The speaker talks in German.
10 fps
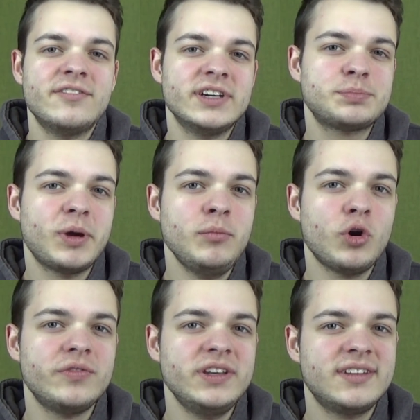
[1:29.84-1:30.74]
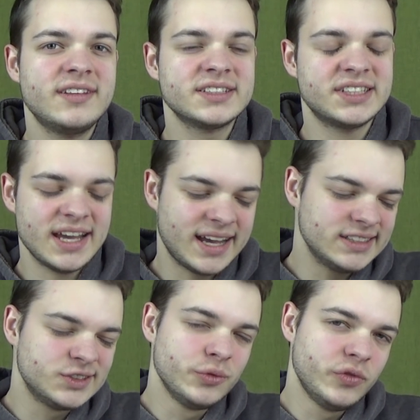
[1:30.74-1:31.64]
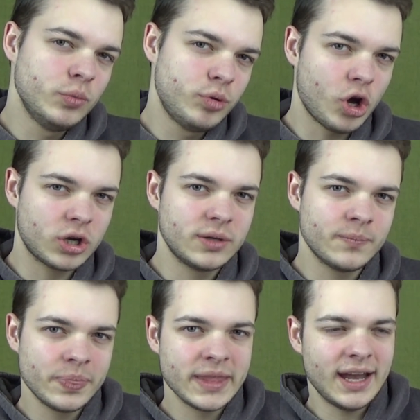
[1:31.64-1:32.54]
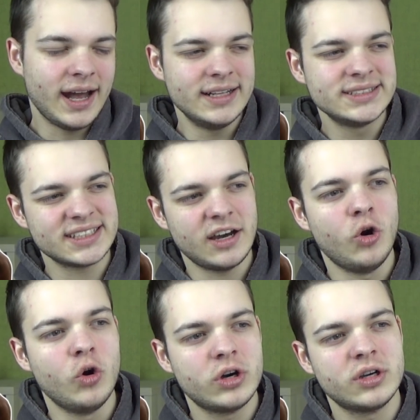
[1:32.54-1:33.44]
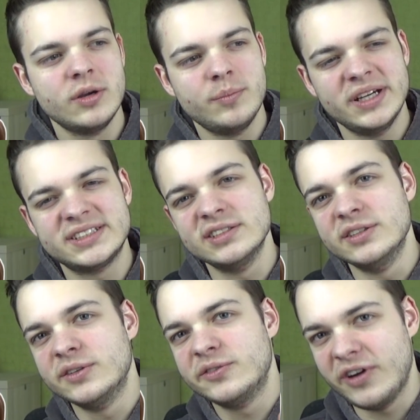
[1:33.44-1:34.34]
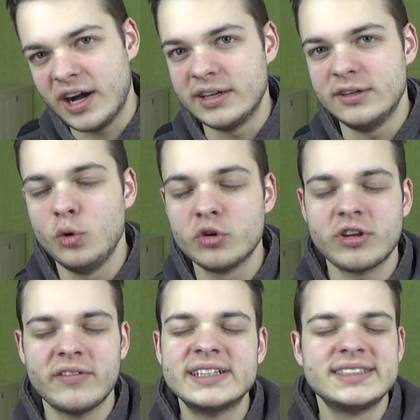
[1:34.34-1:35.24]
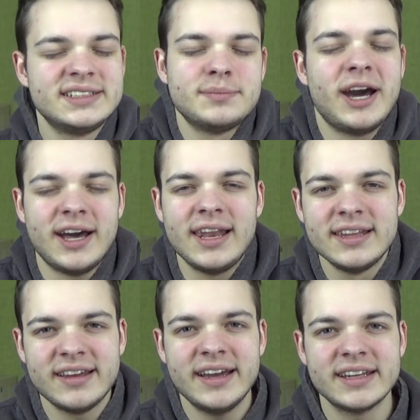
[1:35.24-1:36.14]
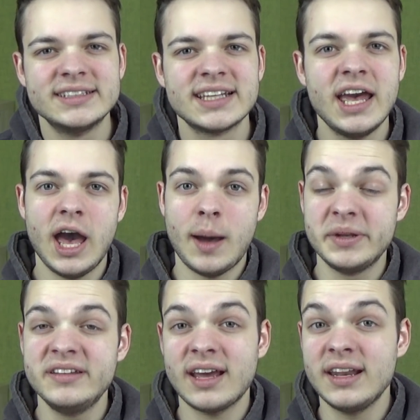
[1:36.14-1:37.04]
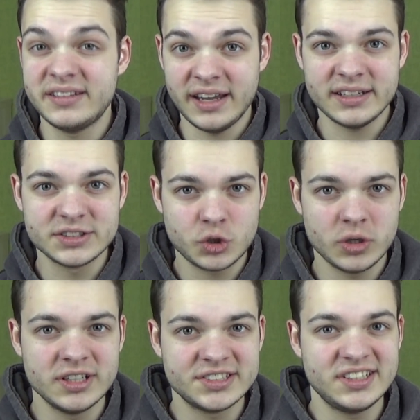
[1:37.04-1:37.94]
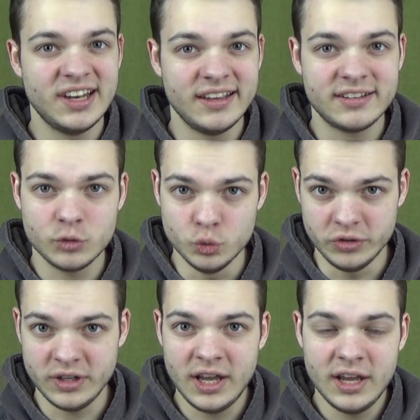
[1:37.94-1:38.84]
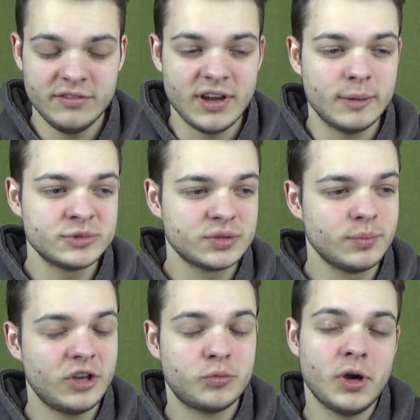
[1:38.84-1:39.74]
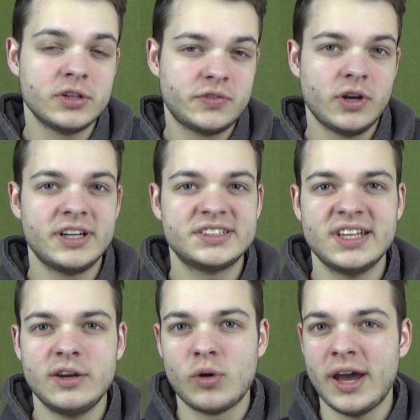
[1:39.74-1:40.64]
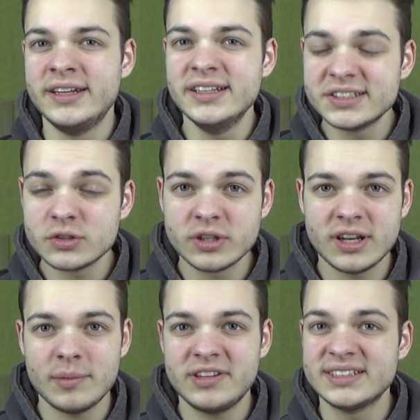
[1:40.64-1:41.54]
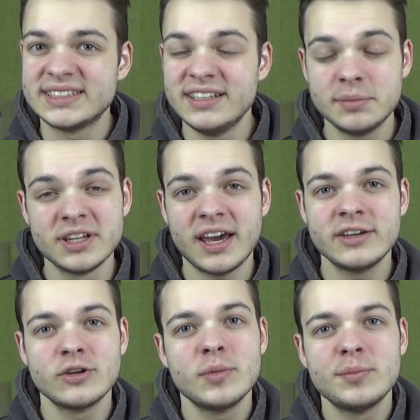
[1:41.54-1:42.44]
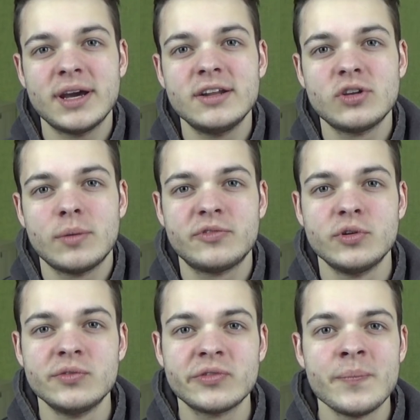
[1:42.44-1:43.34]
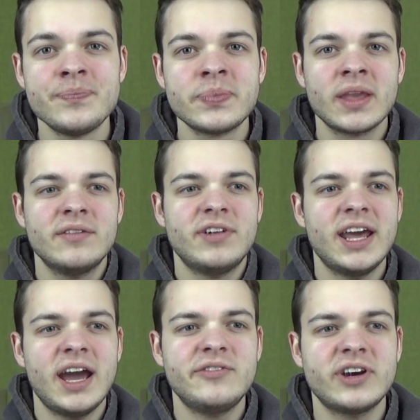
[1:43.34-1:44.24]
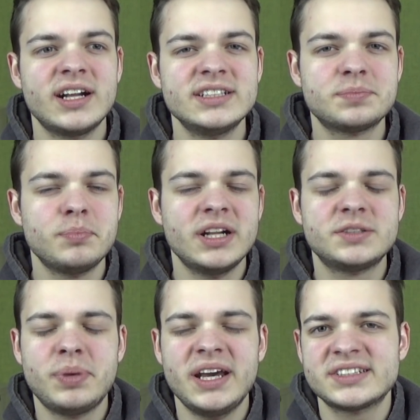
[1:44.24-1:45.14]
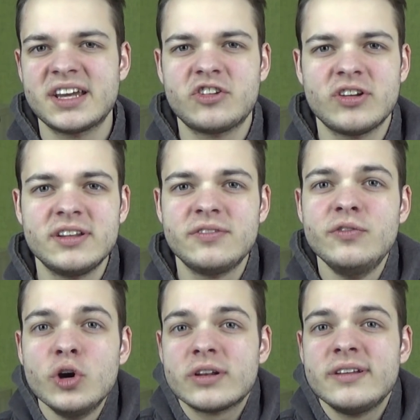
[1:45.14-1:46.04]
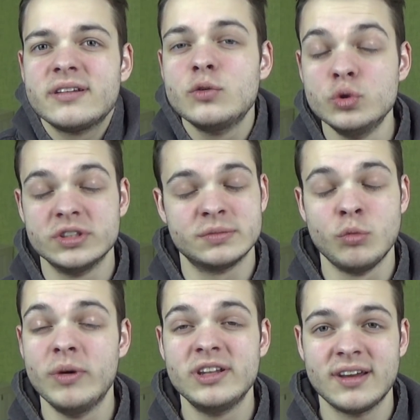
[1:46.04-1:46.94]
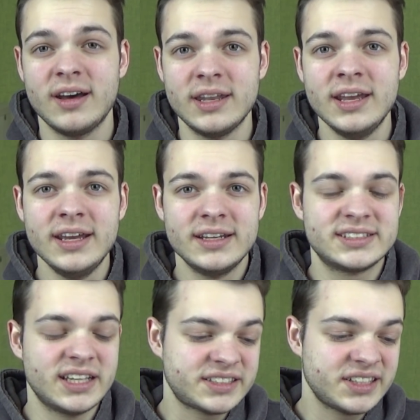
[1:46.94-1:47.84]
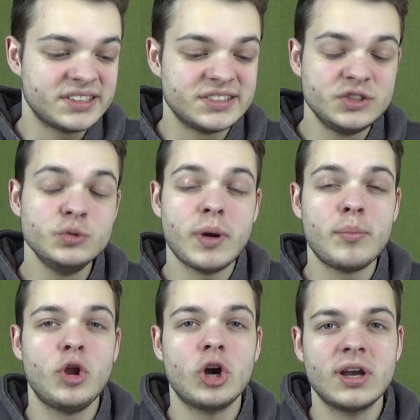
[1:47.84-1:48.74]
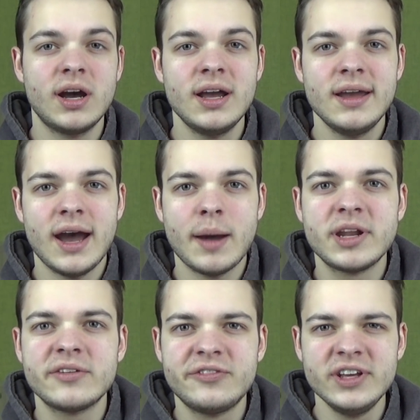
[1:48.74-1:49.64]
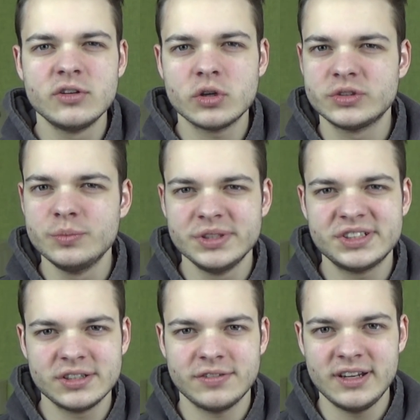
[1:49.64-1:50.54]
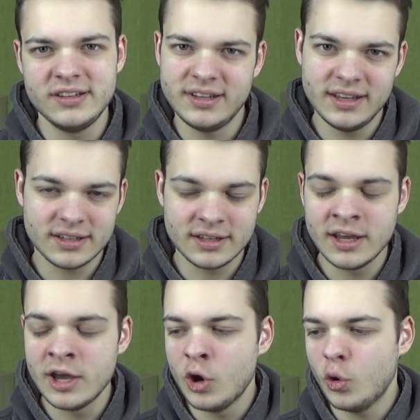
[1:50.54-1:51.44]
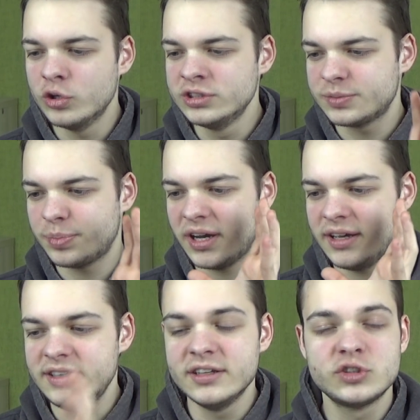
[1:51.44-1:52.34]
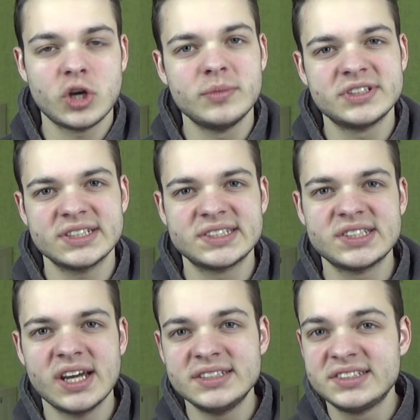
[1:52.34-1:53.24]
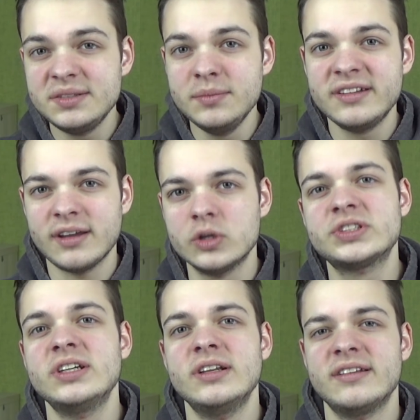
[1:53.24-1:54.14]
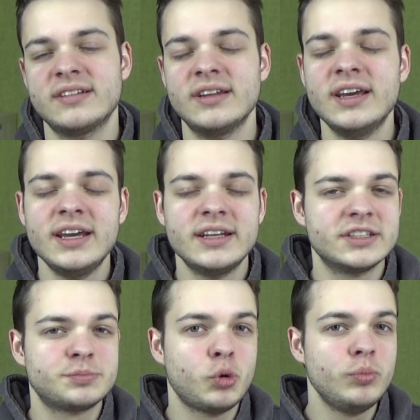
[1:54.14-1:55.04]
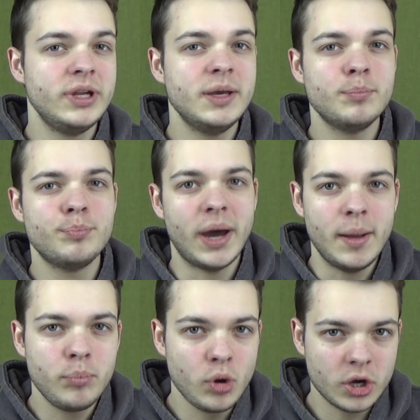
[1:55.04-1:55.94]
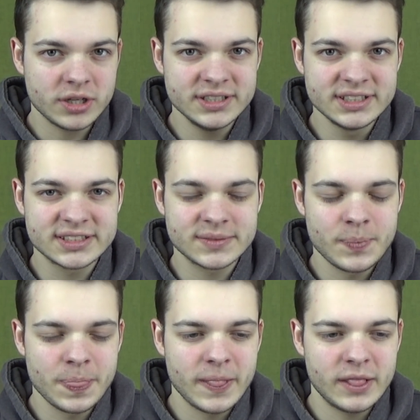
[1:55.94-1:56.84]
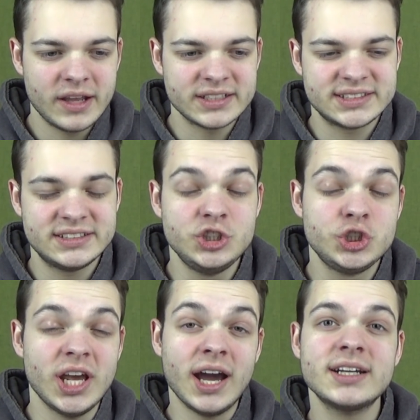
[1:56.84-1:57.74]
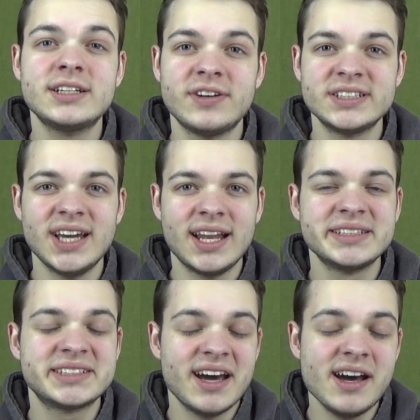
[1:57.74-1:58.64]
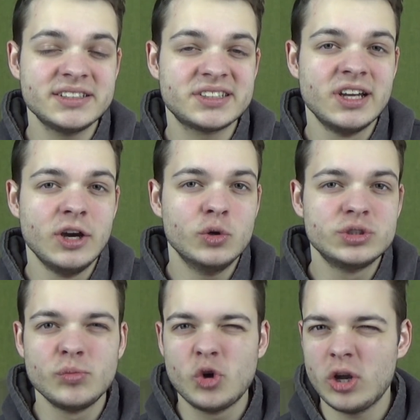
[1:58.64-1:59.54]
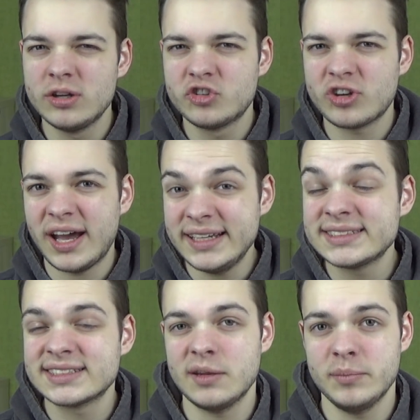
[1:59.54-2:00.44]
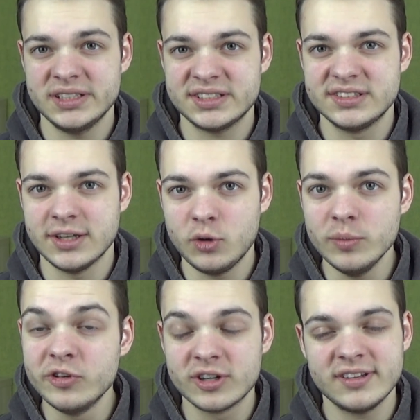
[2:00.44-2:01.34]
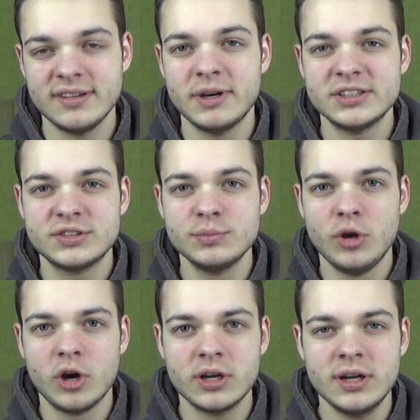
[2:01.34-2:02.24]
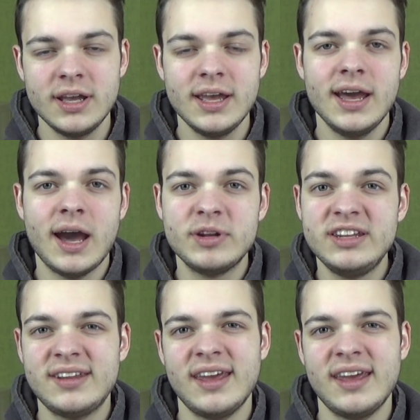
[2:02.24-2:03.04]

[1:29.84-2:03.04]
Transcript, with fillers: Was bei ihm auch wichtig ist, er kann sowohl blocken als auch Pässe fangen. Logischerweise, das machen alle Tight Ends, aber nicht alle Tight Ends können das gleich gut. Wir haben zum Beispiel aus Florida State Ryan Izzo, den habe ich jetzt nicht mit reingenommen in meine Top 5, weil der einfach als, als Passcatcher nicht wirklich gut ist momentan. Das heißt, er ist ein super Blocker, aber da fehlen noch so ein bisschen Qualitäten. Und bei Ian Thomas ist es halt ziemlich ausgeglichen. Das Problem beim Blocken ist, dass die Stärke quasi alles da ist, und im College reicht es dann meistens auch, um wirklich jemanden zu blocken. Aber die